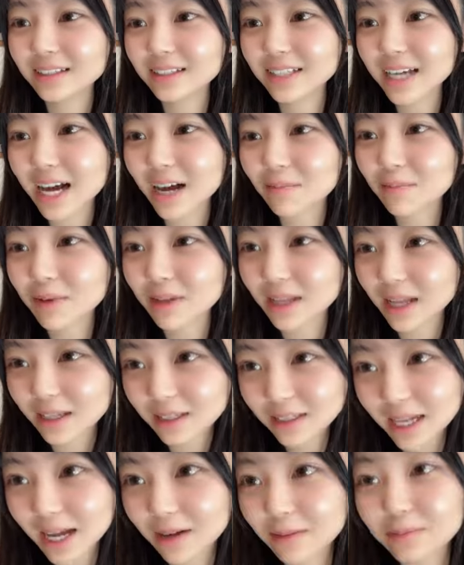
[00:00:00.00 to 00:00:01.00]
じゃあ皆
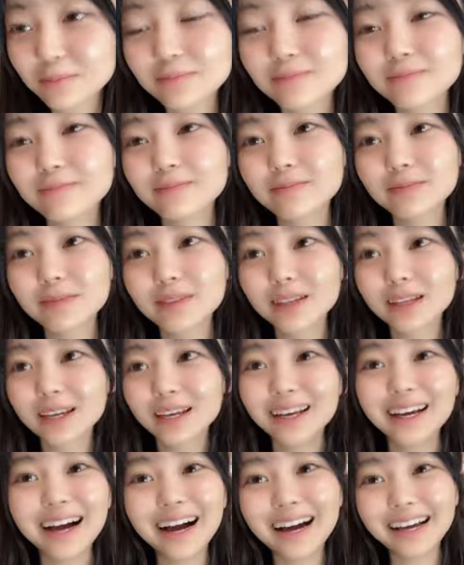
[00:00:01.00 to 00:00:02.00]
さん
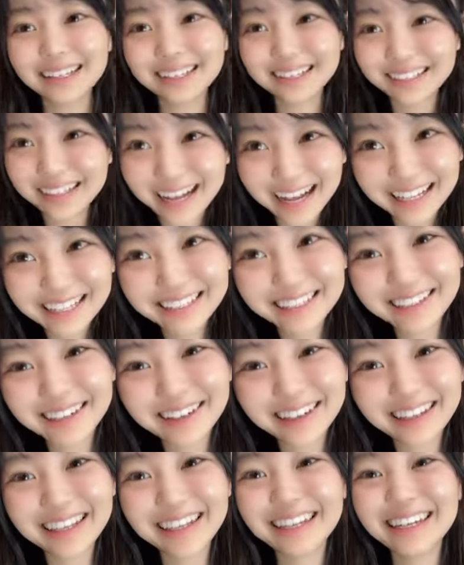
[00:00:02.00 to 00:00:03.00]
明日つ
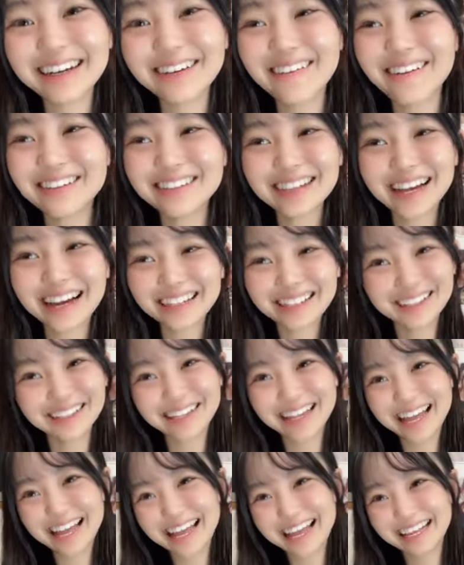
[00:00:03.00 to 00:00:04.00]
いにコンサート
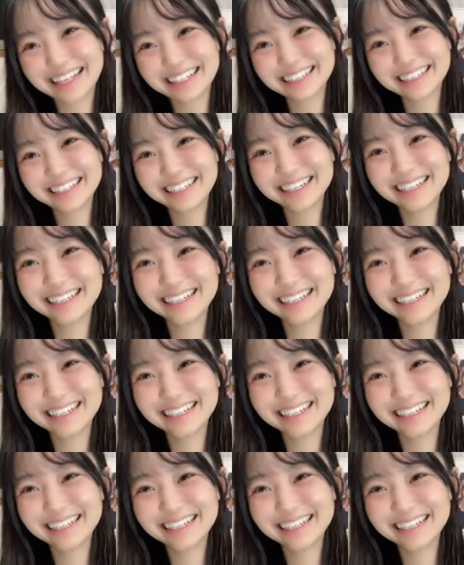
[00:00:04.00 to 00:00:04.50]
です